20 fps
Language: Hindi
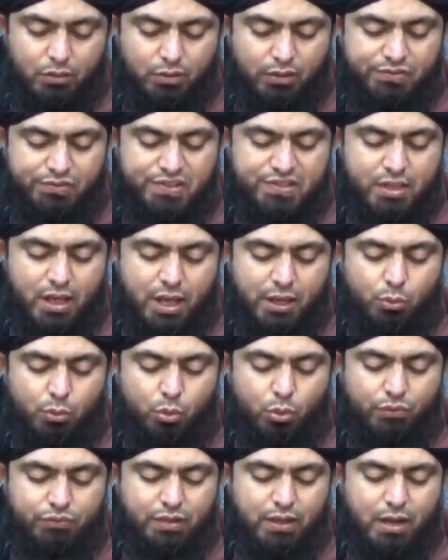व फिसाल
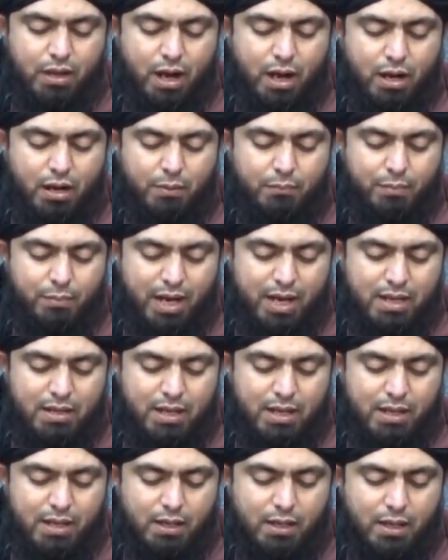फ़ी आ
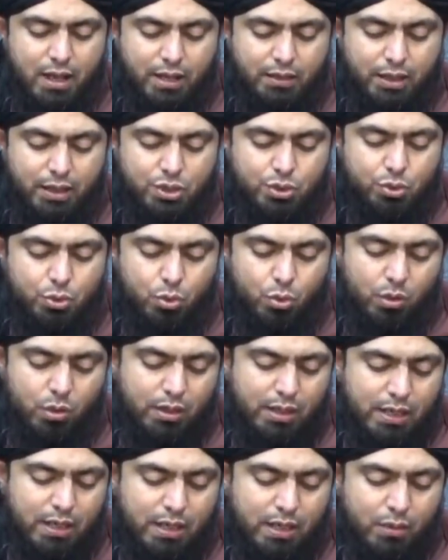मई
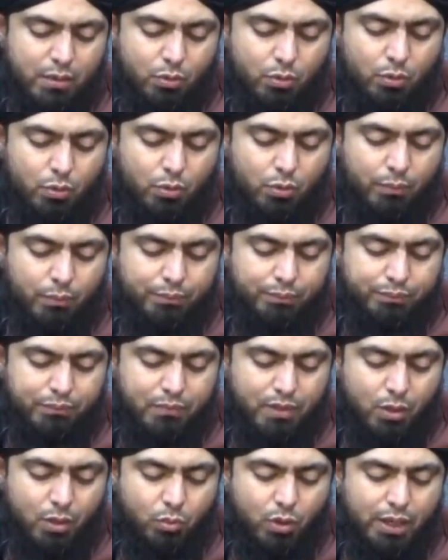अनिश्कुर ली
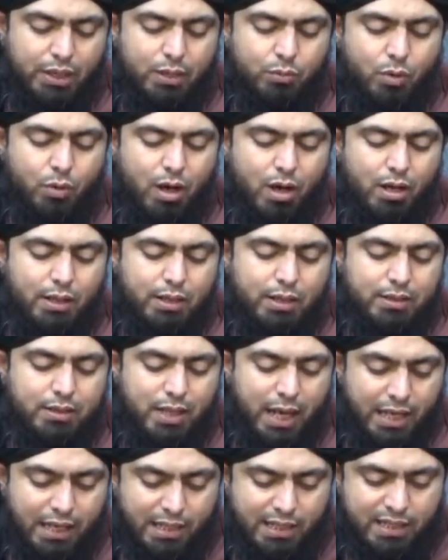वाली वाली
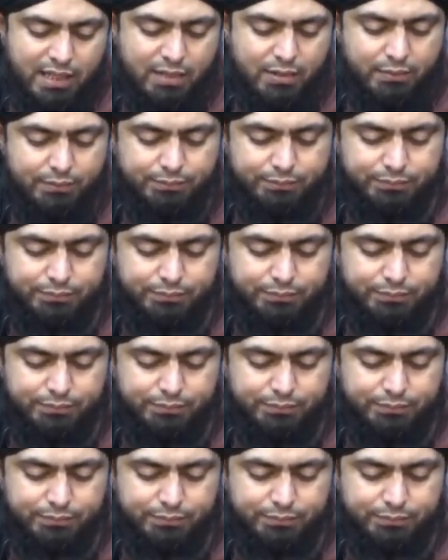दईक